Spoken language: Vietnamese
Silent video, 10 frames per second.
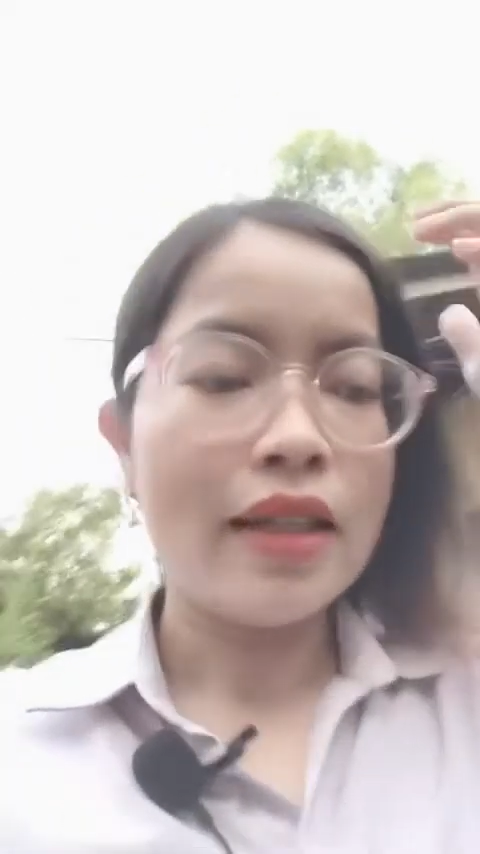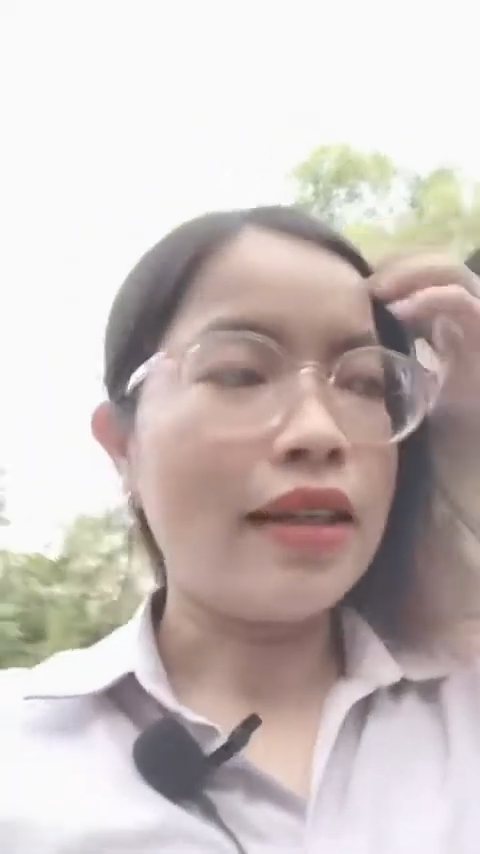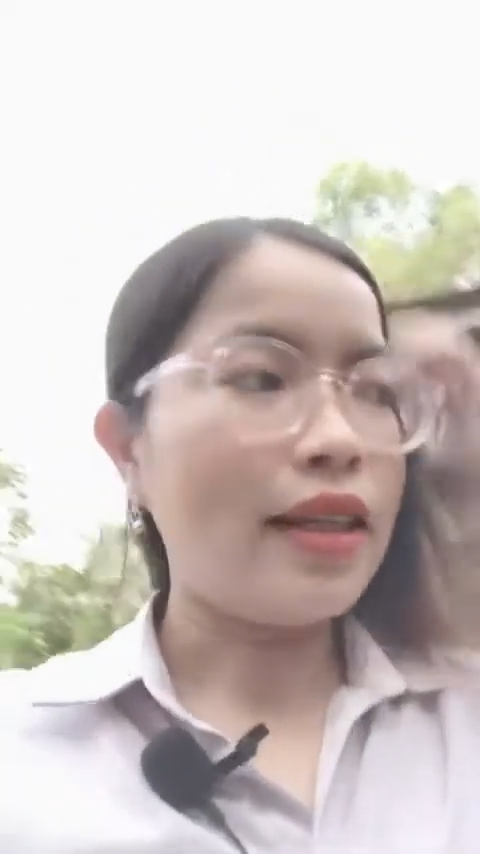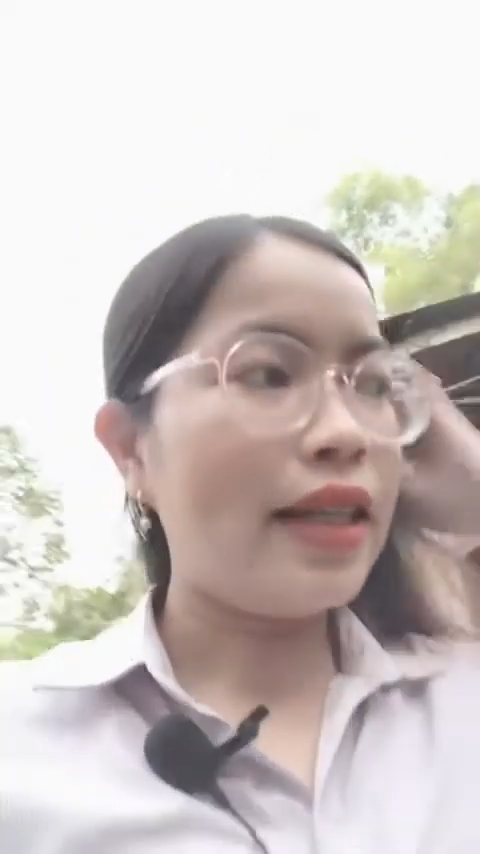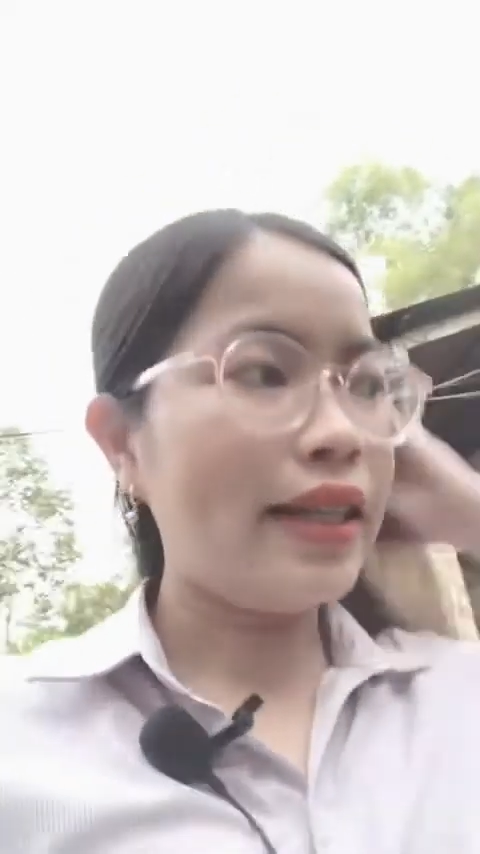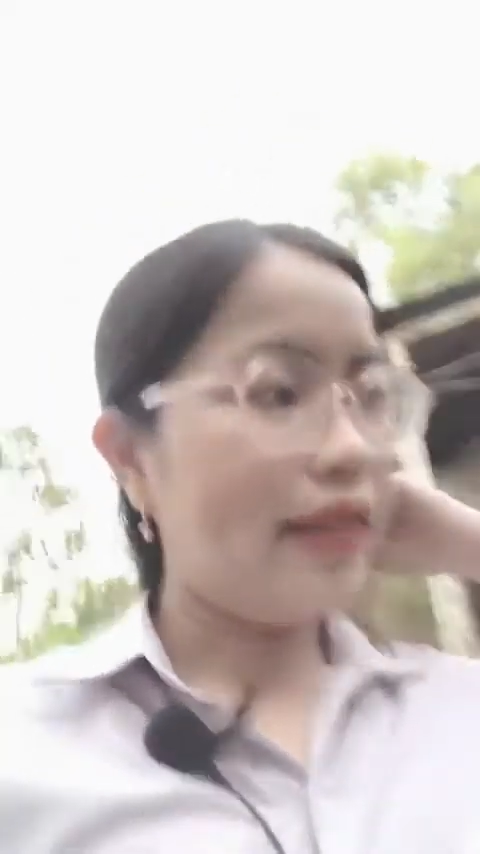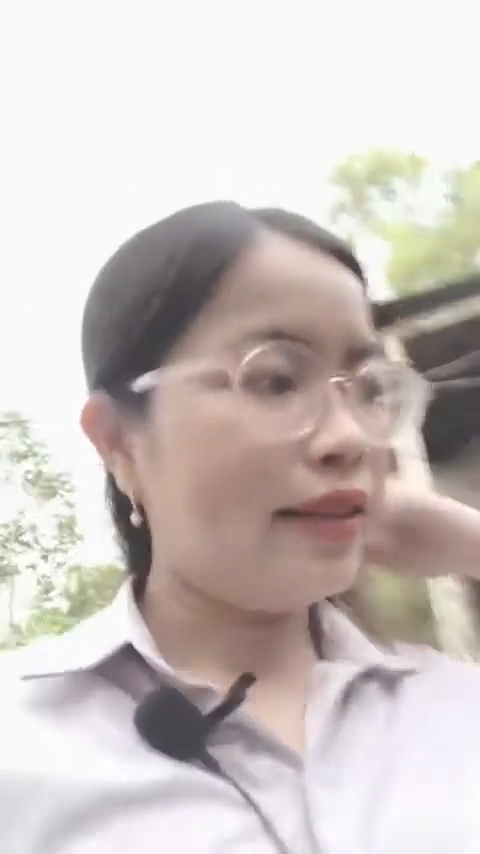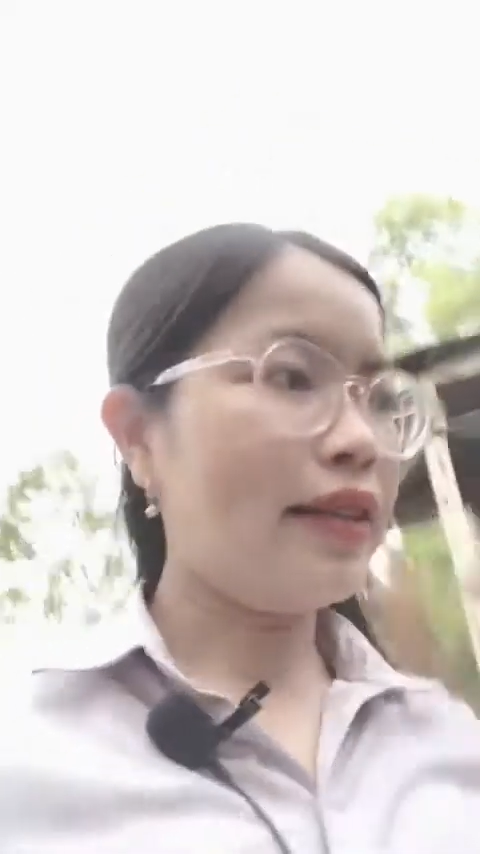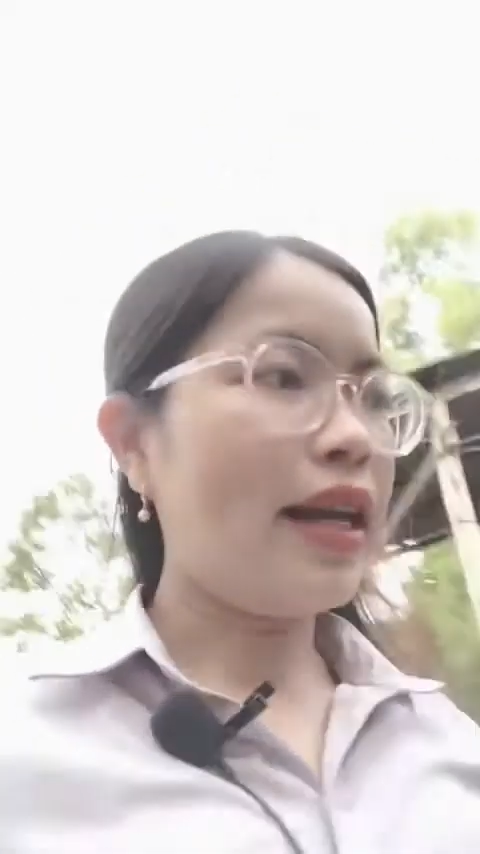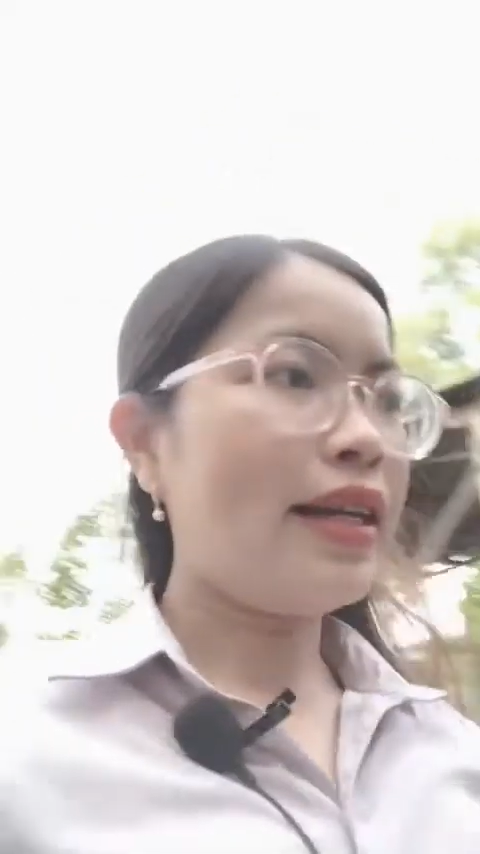rồi
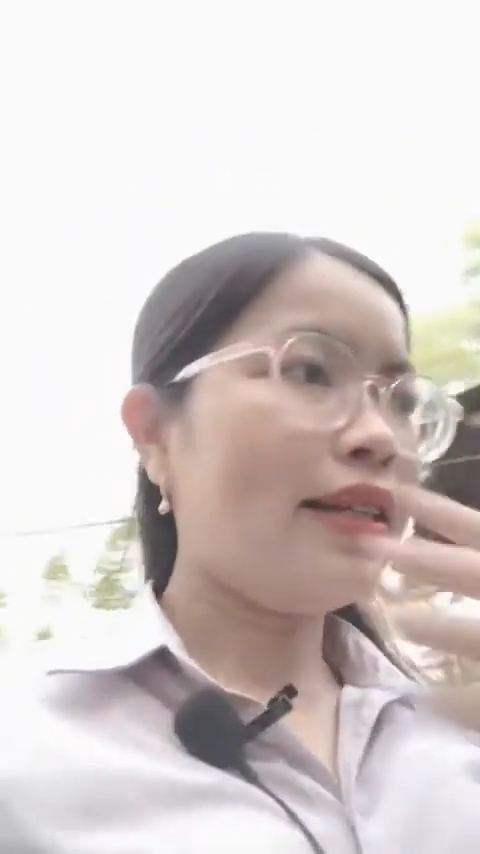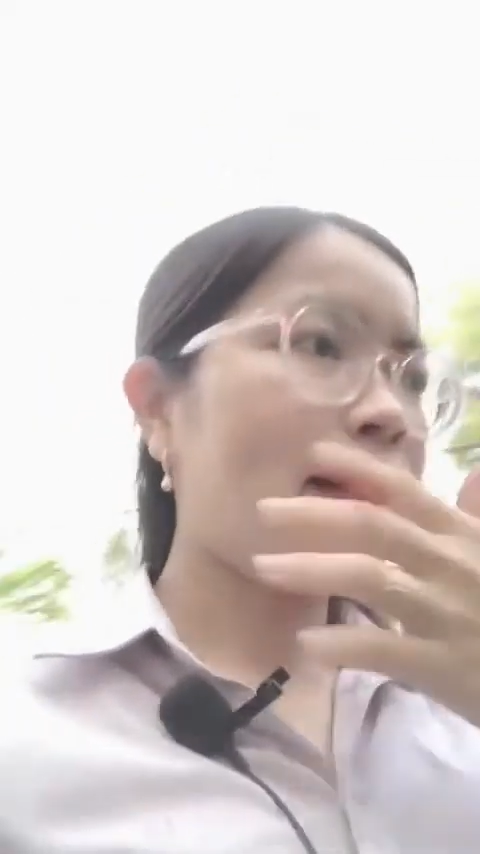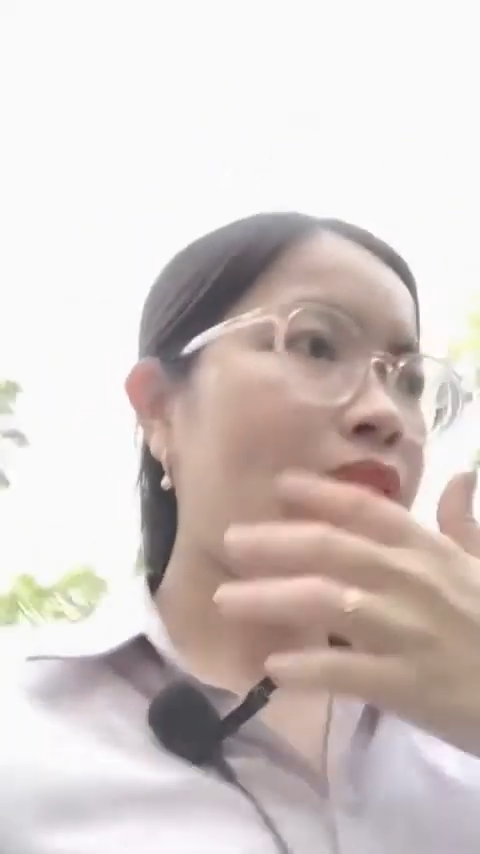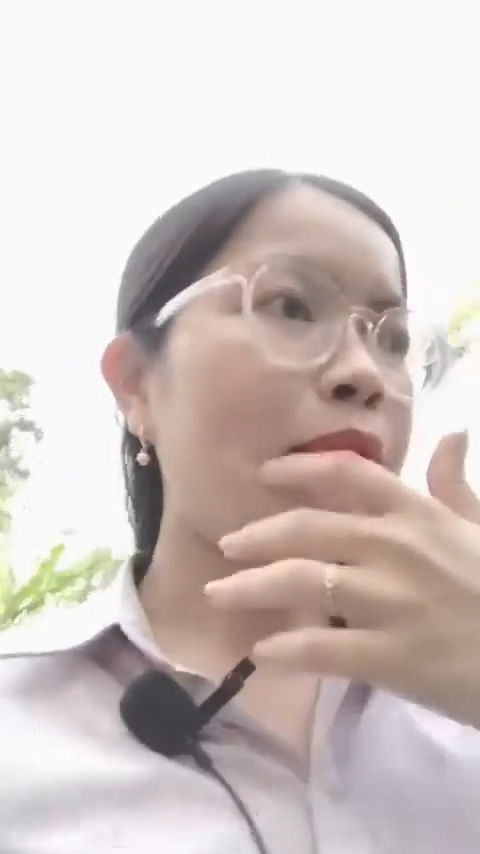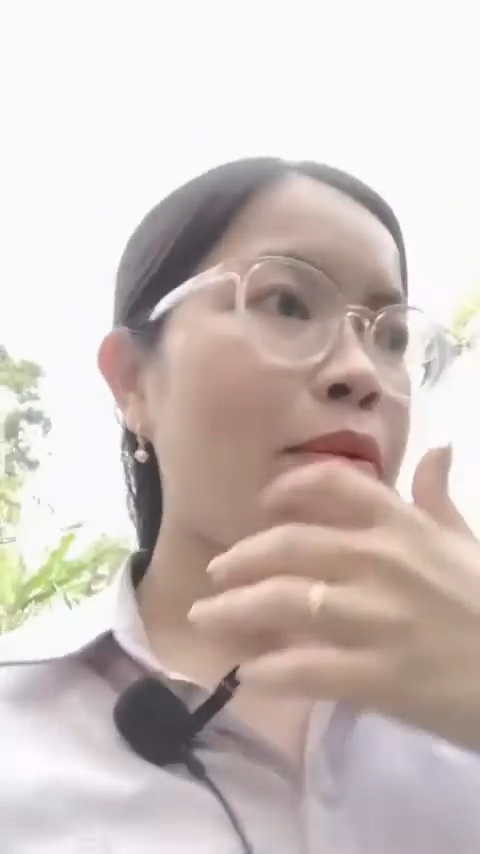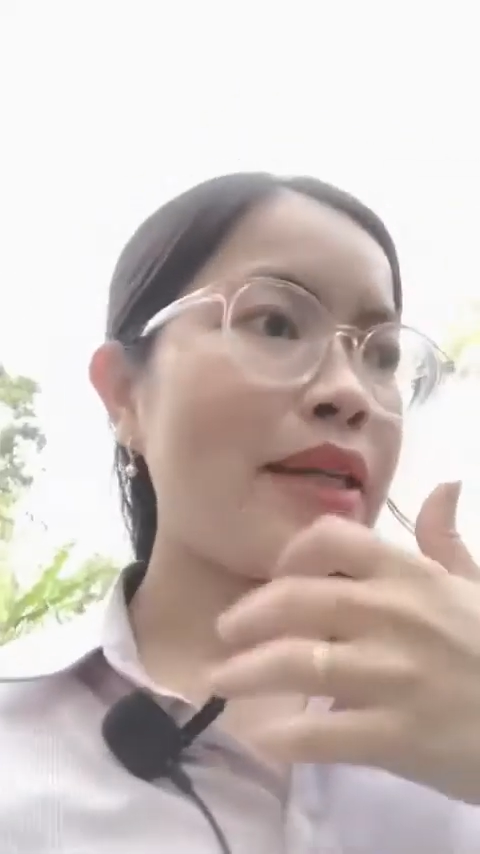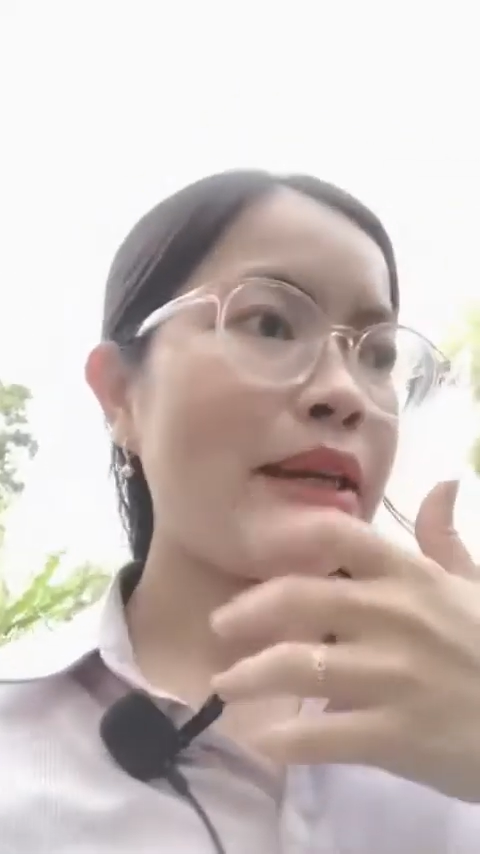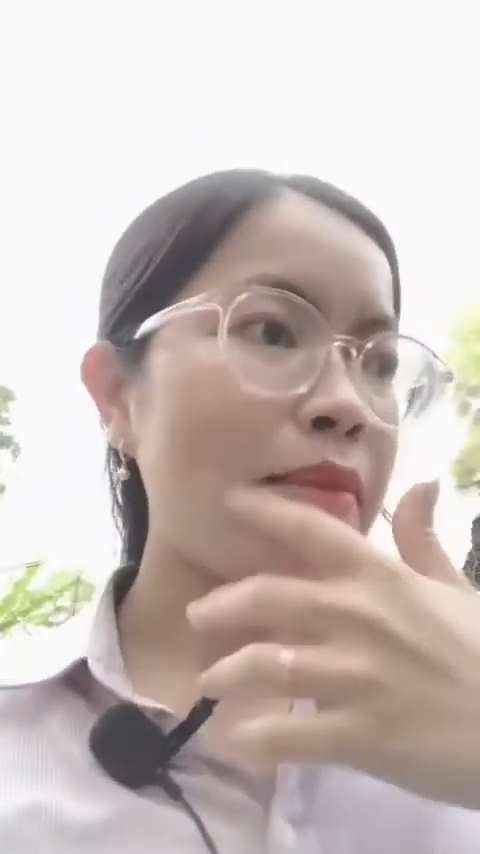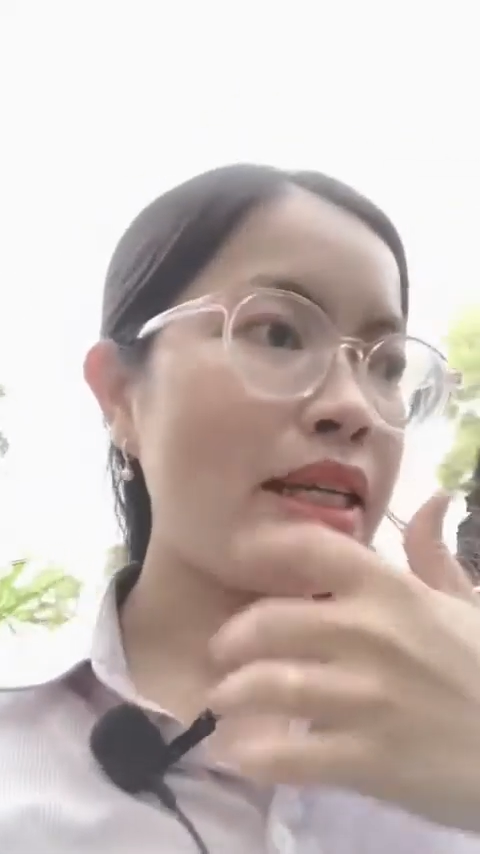đây cây bông trang